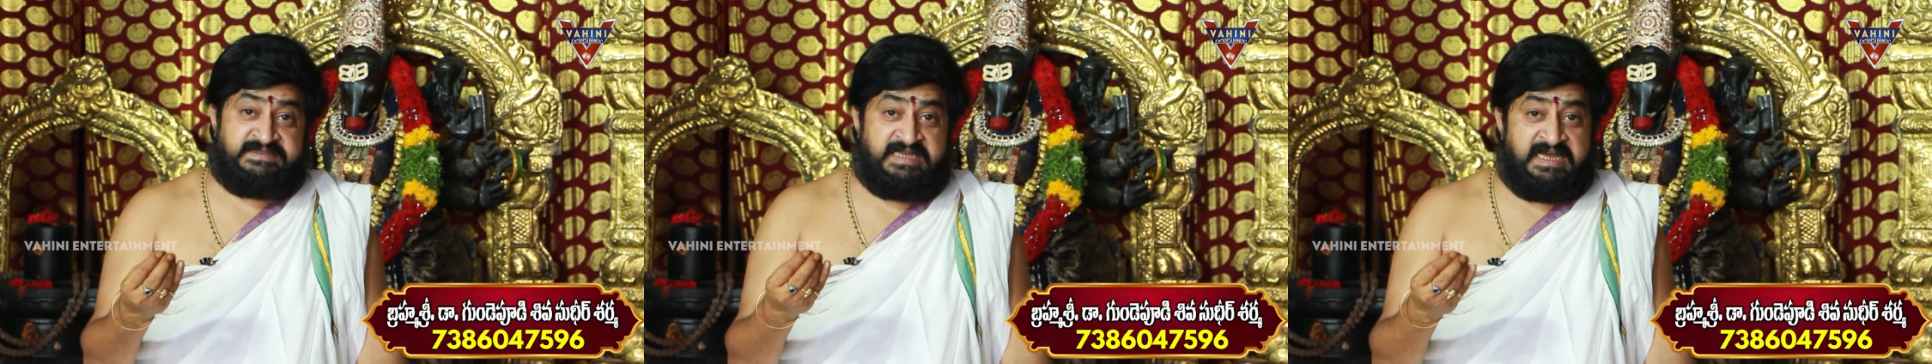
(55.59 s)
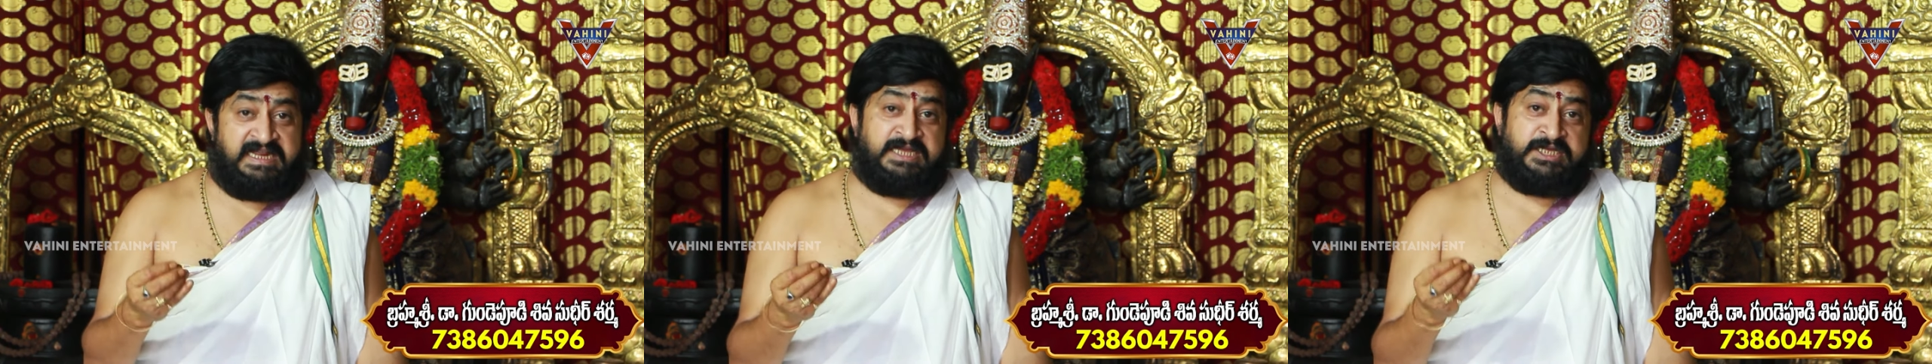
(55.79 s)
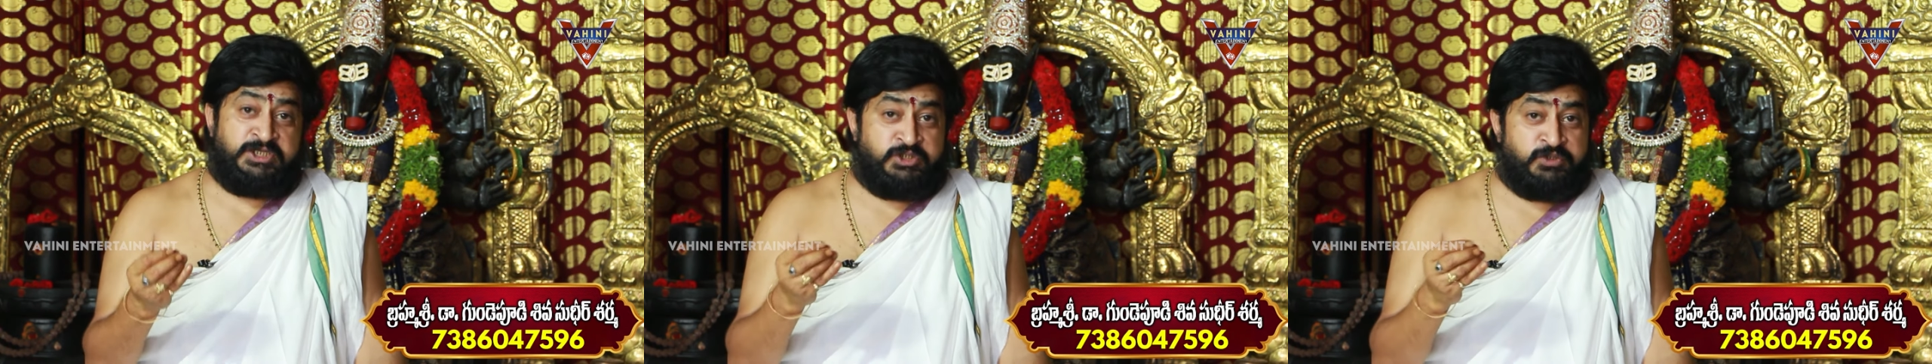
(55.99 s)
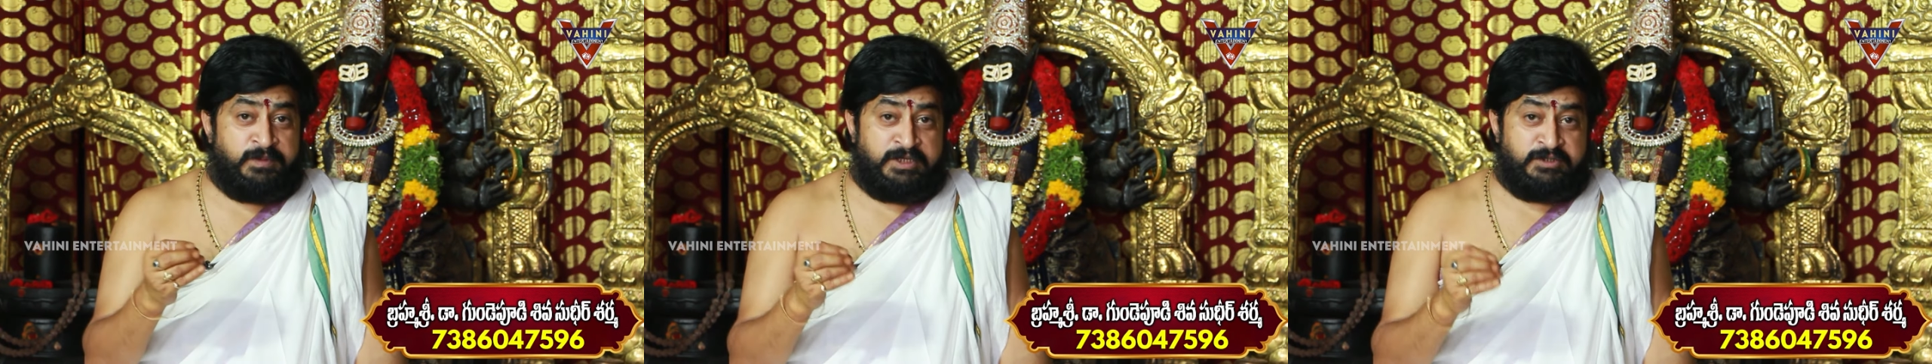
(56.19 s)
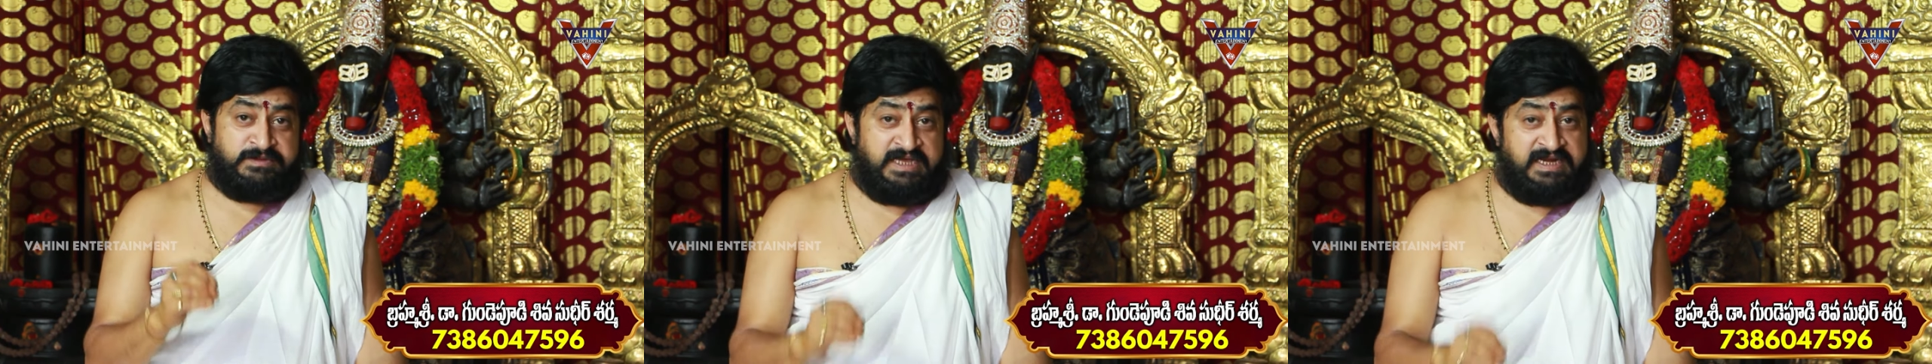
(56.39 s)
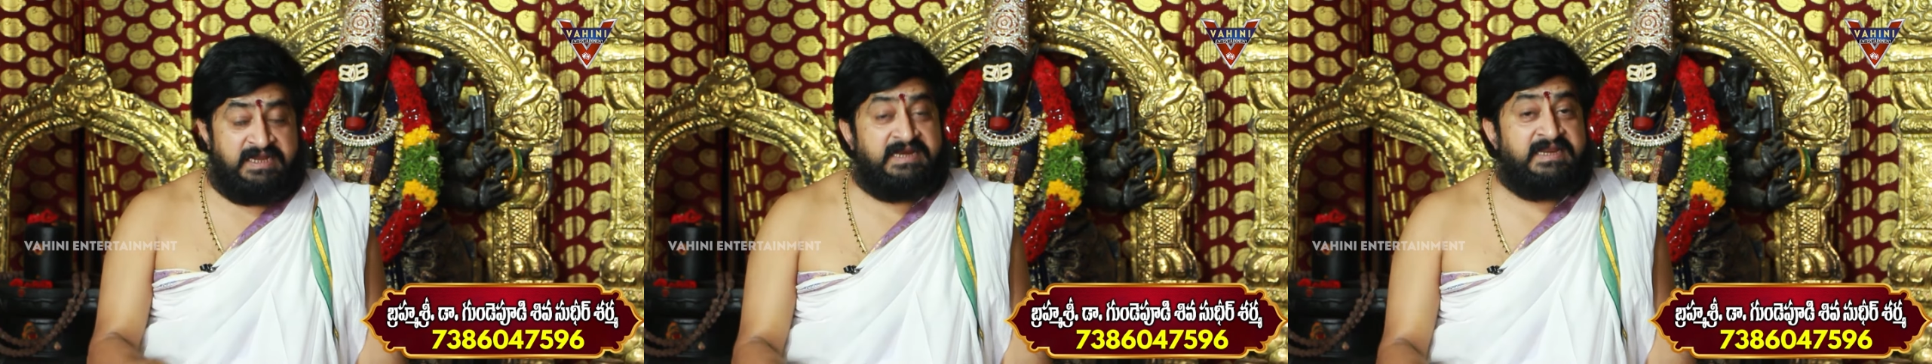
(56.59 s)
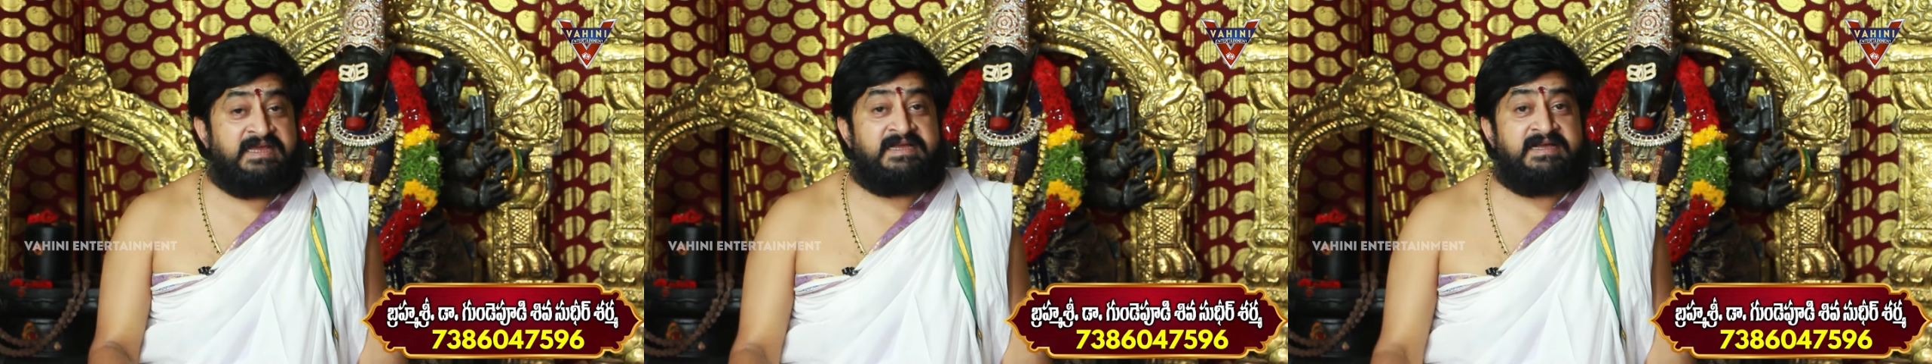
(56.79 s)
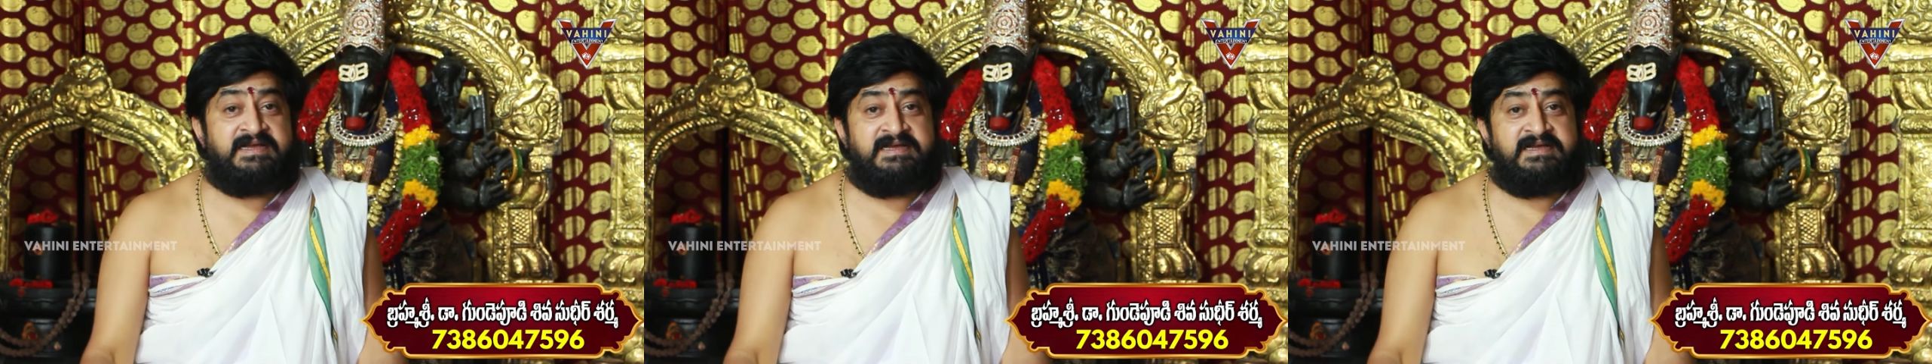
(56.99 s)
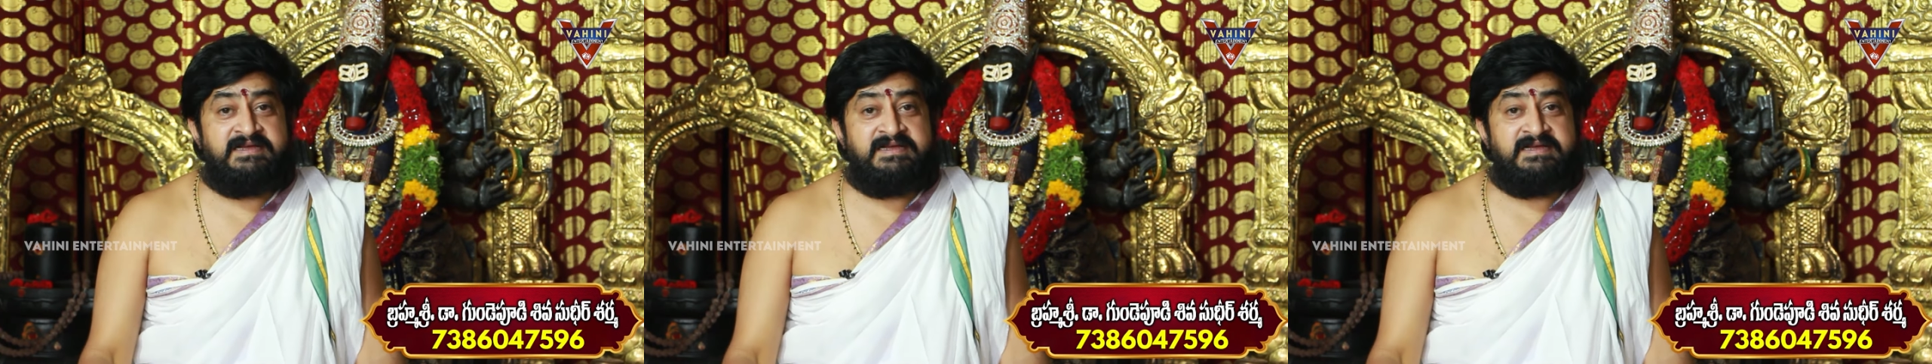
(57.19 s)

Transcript: ధర గిట్టుబాటు ధరలు లేక